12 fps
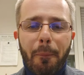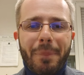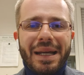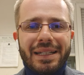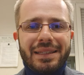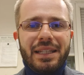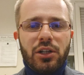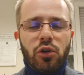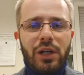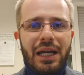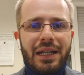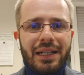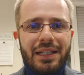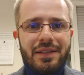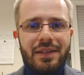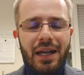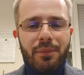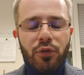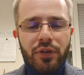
particolare che stiamo